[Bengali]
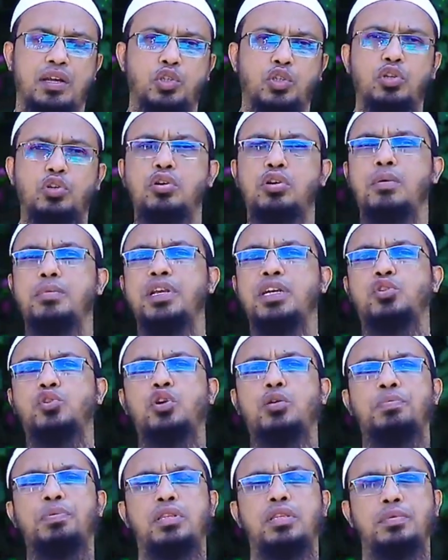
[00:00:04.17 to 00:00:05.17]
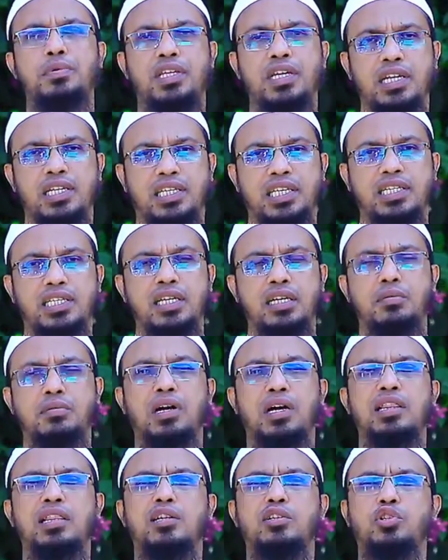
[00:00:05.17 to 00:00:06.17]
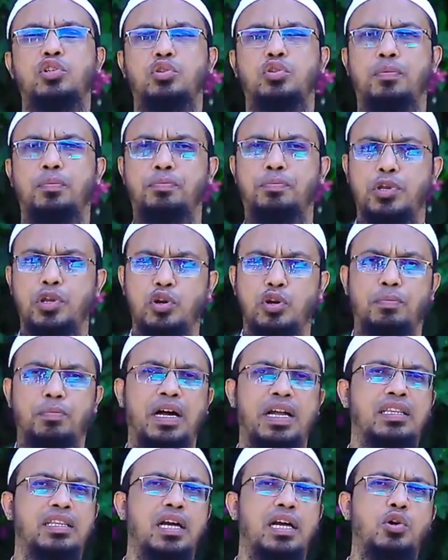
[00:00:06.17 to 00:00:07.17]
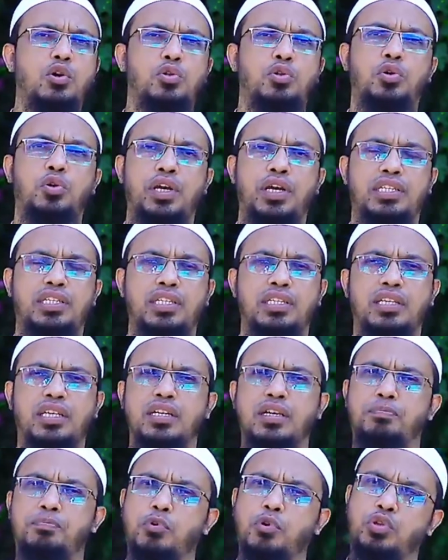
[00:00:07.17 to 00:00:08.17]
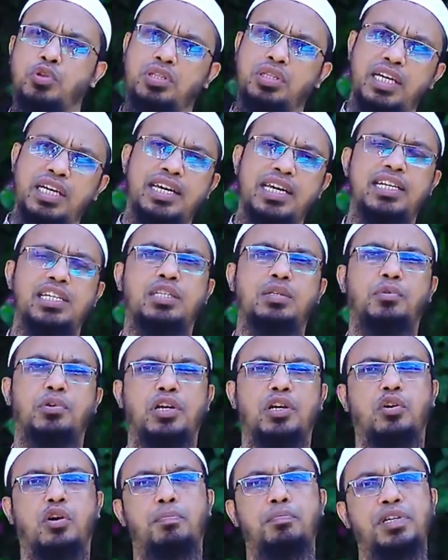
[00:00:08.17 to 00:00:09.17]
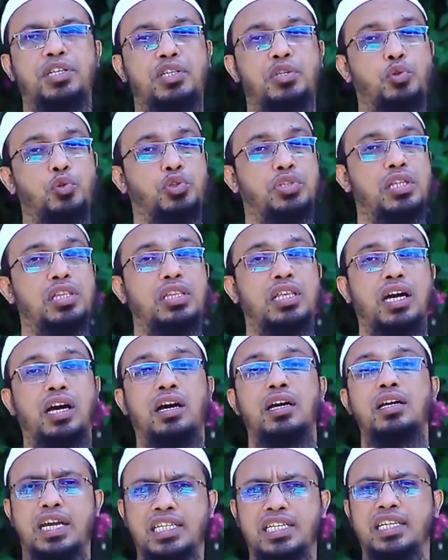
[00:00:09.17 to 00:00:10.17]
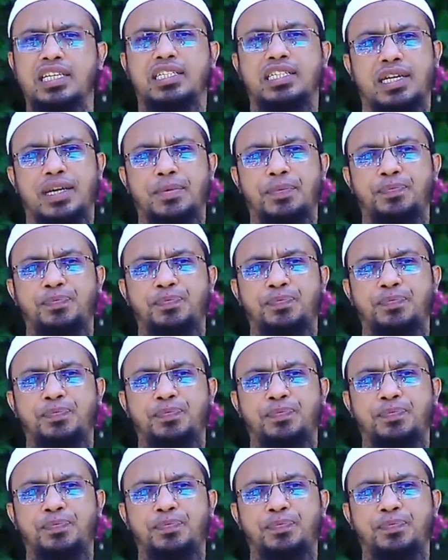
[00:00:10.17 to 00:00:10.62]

যত নবী রাসুল পৃথিবীতে এসেছেন এবং আল্লাহর যত প্রিয় বান্দাগত হয়েছেন তাদের প্রত্যেকেরই জীবনে কম বেশি দুশ্চিন্তা এসেছে